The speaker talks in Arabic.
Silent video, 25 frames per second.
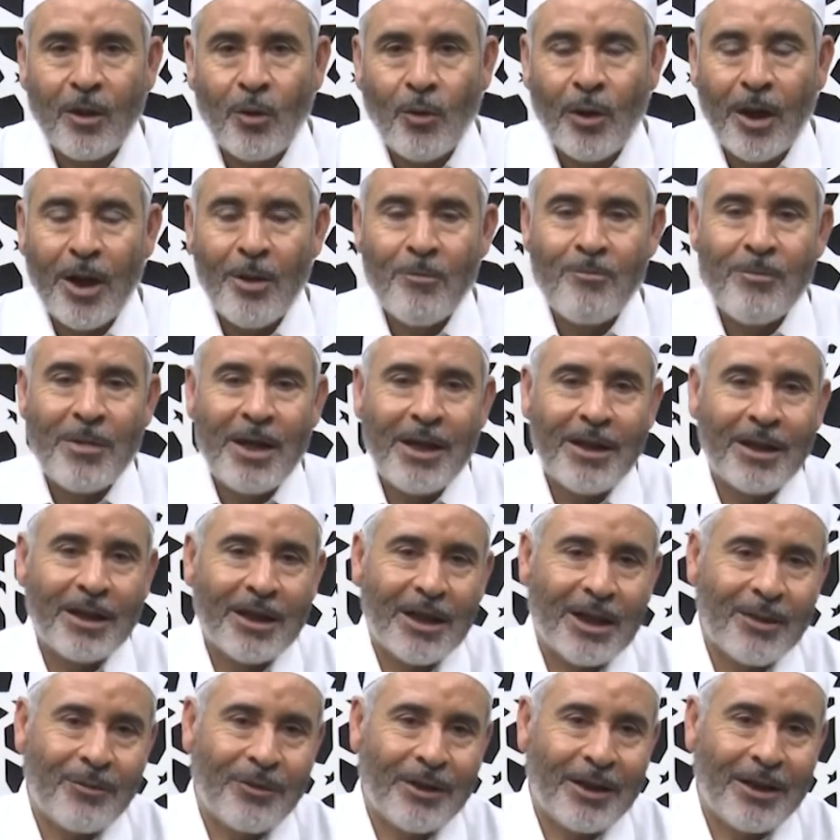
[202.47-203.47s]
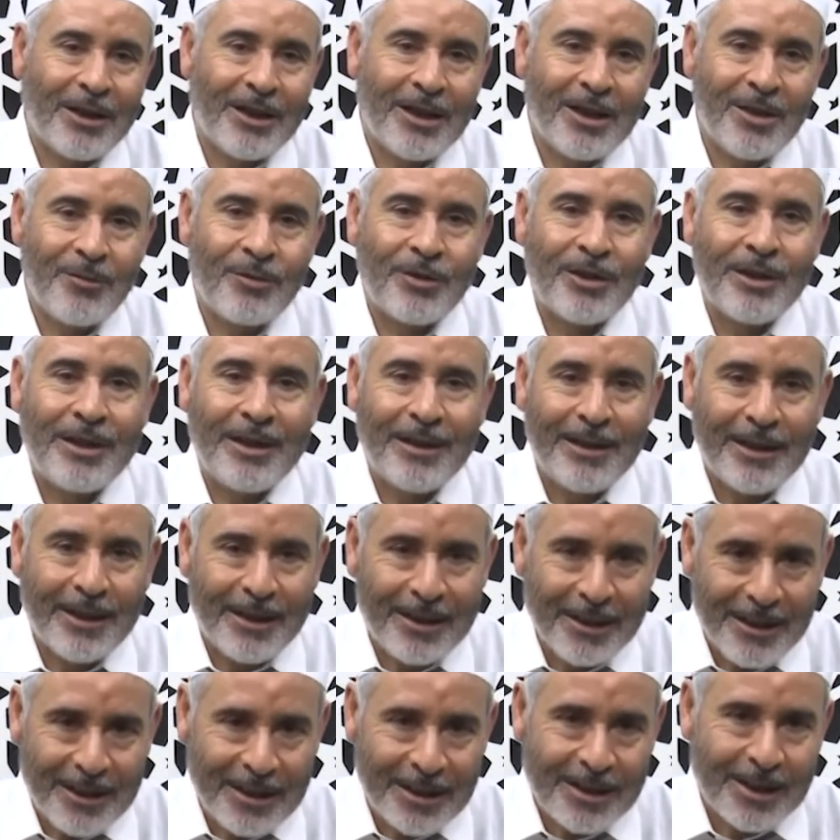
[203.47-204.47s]
وأما إن خاف على نفسه
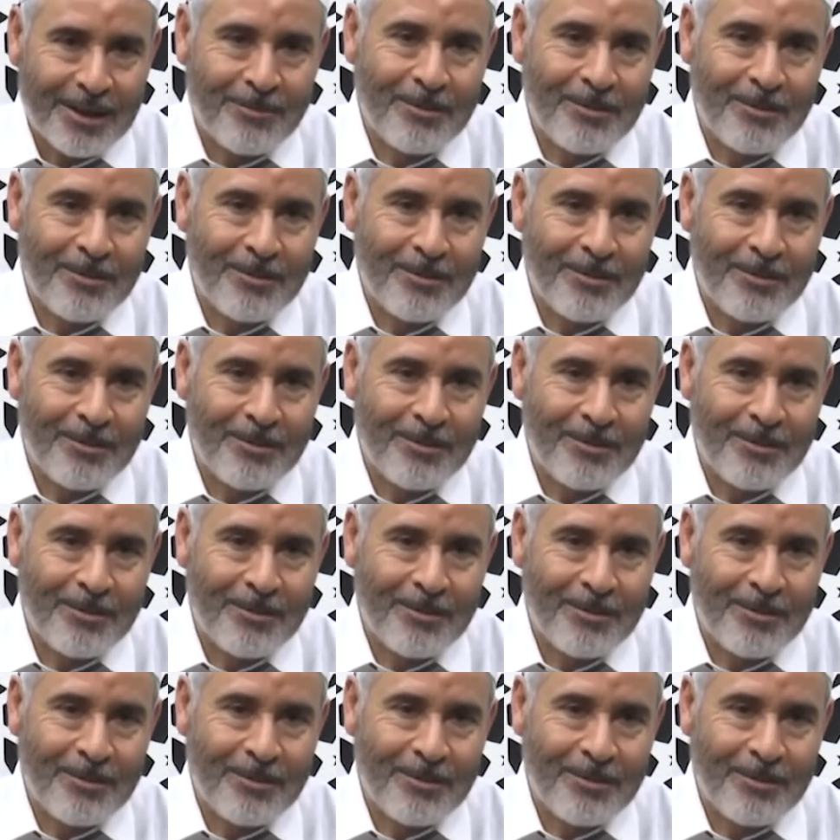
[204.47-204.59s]
الهلاك